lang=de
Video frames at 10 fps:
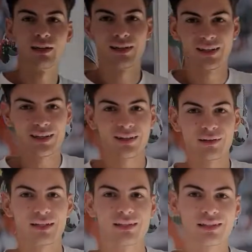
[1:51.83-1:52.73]
ja,
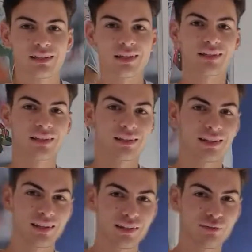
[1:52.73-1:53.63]
ihr seht richtig,
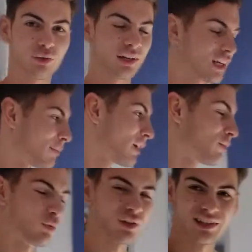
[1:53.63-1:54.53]
ich vor der Kamera.
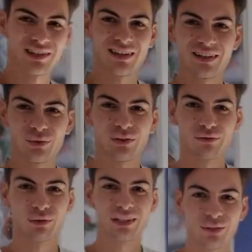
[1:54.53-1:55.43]
Boah, das ist echt
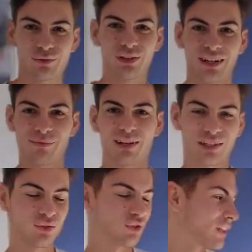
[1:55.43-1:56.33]
ungewohnt, jetzt so vor der Kamera
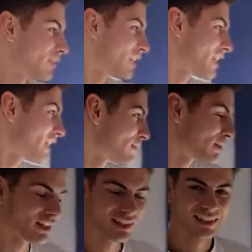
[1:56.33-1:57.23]
zu stehen, wenn ich ehrlich bin.
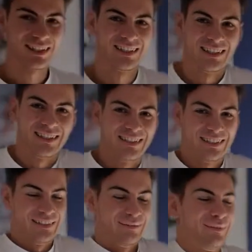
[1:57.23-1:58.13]
Äh,
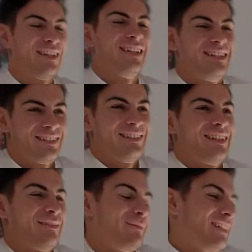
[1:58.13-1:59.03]
also, ich
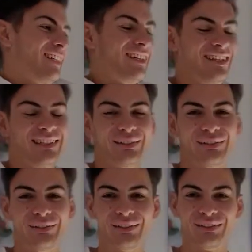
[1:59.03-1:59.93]
bin der
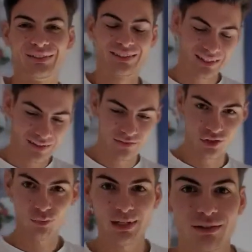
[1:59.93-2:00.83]
Nico und der
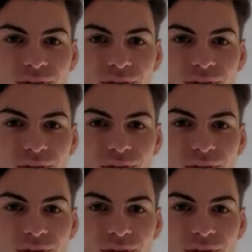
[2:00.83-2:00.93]
Spaß. Wie